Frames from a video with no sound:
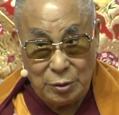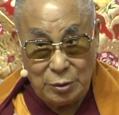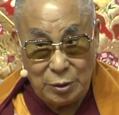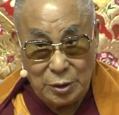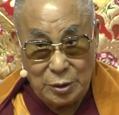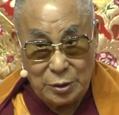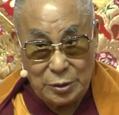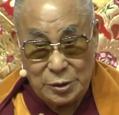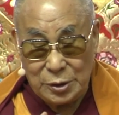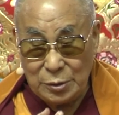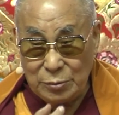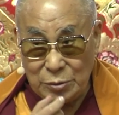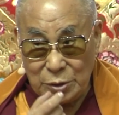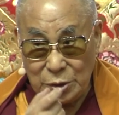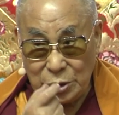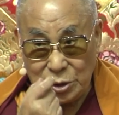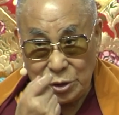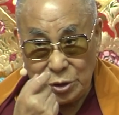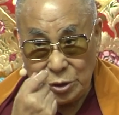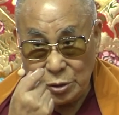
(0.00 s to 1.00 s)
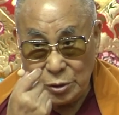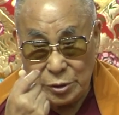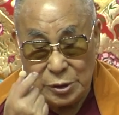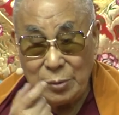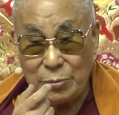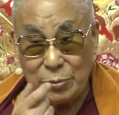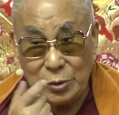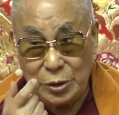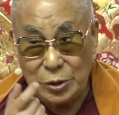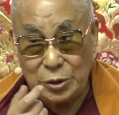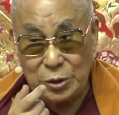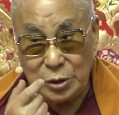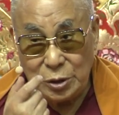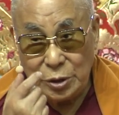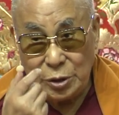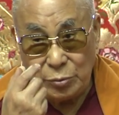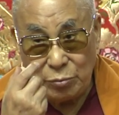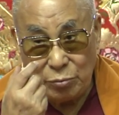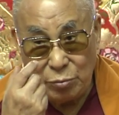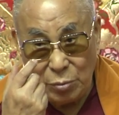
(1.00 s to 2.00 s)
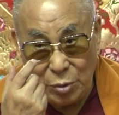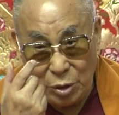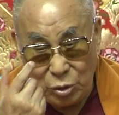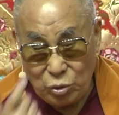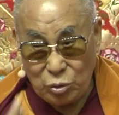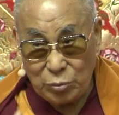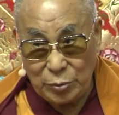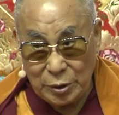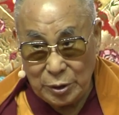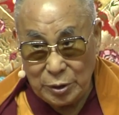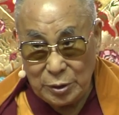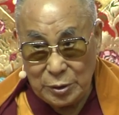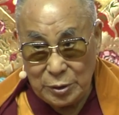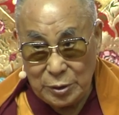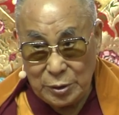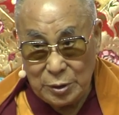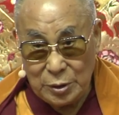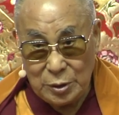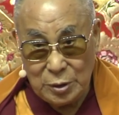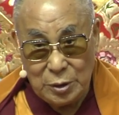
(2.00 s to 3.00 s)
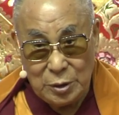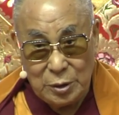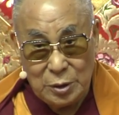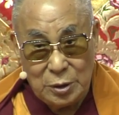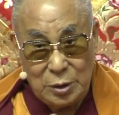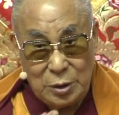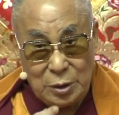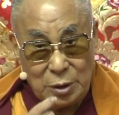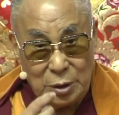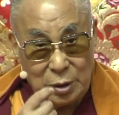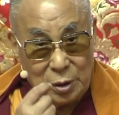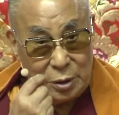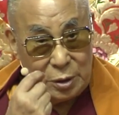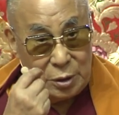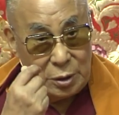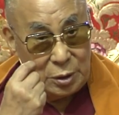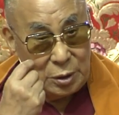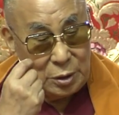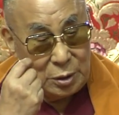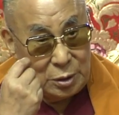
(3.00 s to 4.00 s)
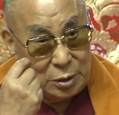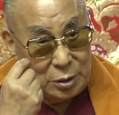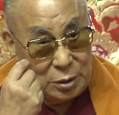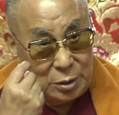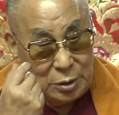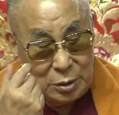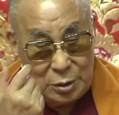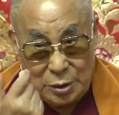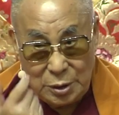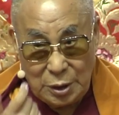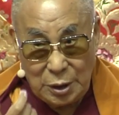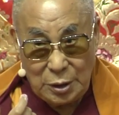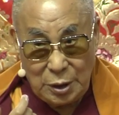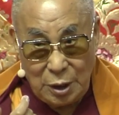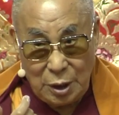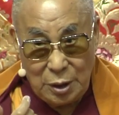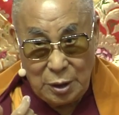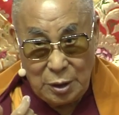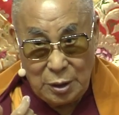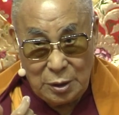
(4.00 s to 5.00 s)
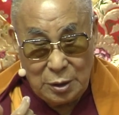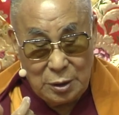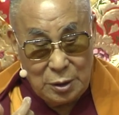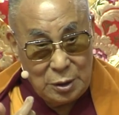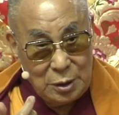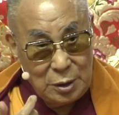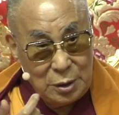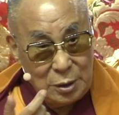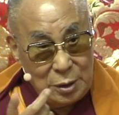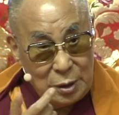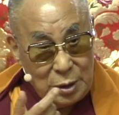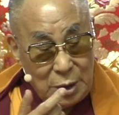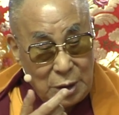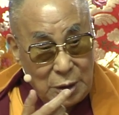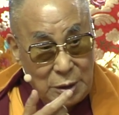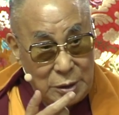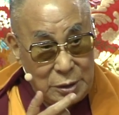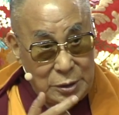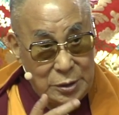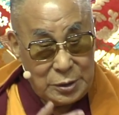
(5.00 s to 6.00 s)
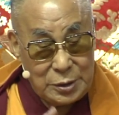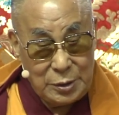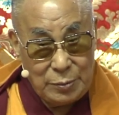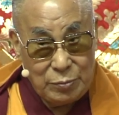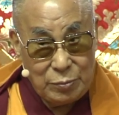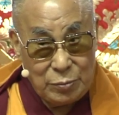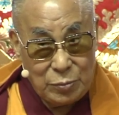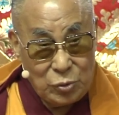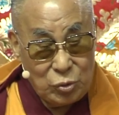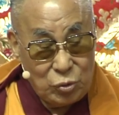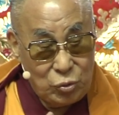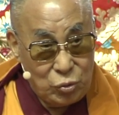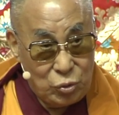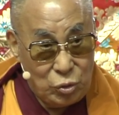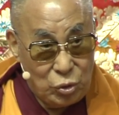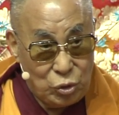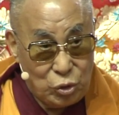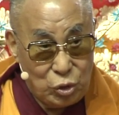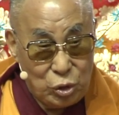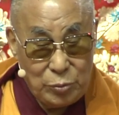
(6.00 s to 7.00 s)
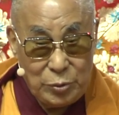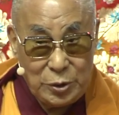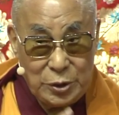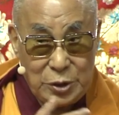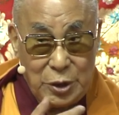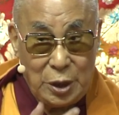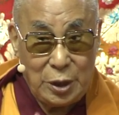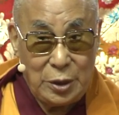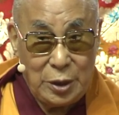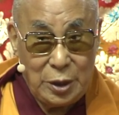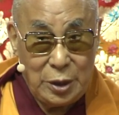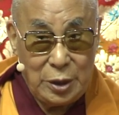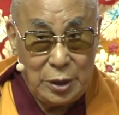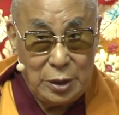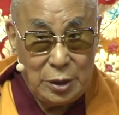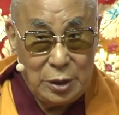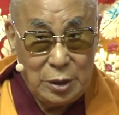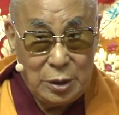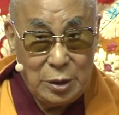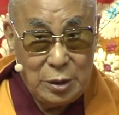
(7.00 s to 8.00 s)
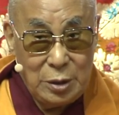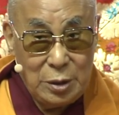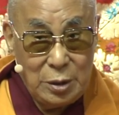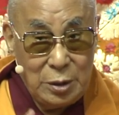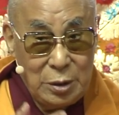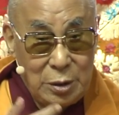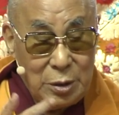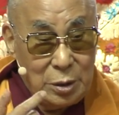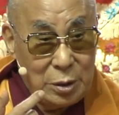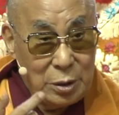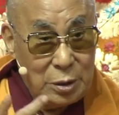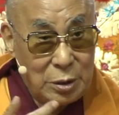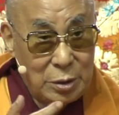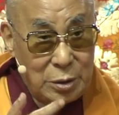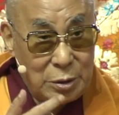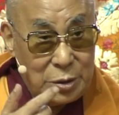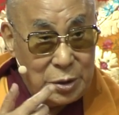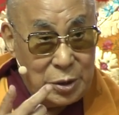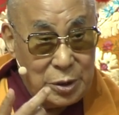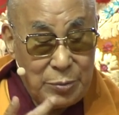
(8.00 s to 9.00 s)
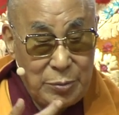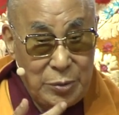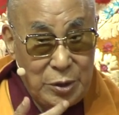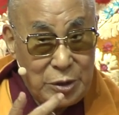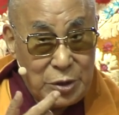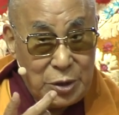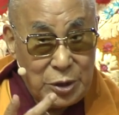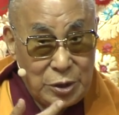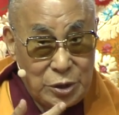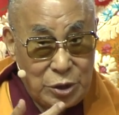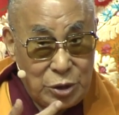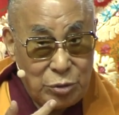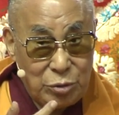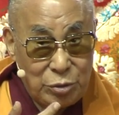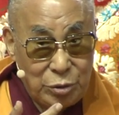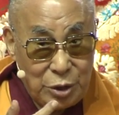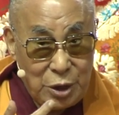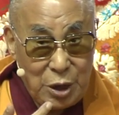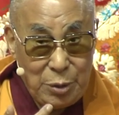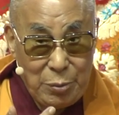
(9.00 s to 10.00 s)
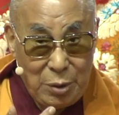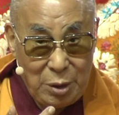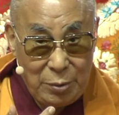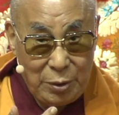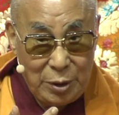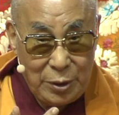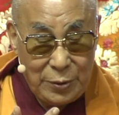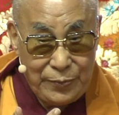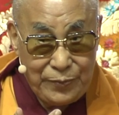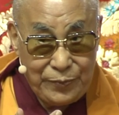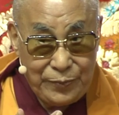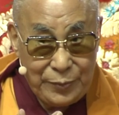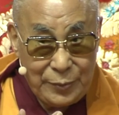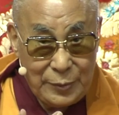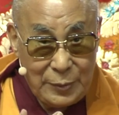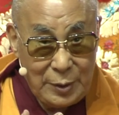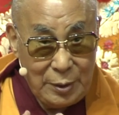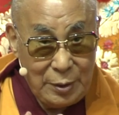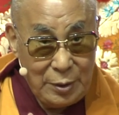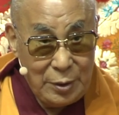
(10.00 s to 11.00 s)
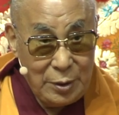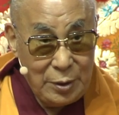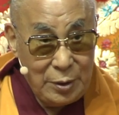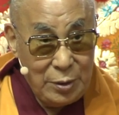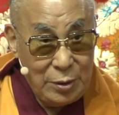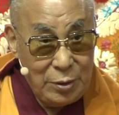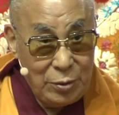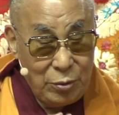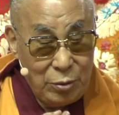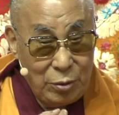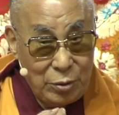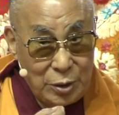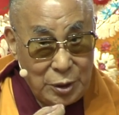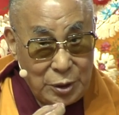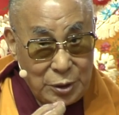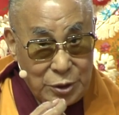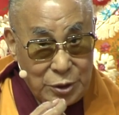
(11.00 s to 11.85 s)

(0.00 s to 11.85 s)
所以，心无有自性和心的为名为观的这个体性，这两者应该搭配着解释。就以圣义地来讲的话呢，心是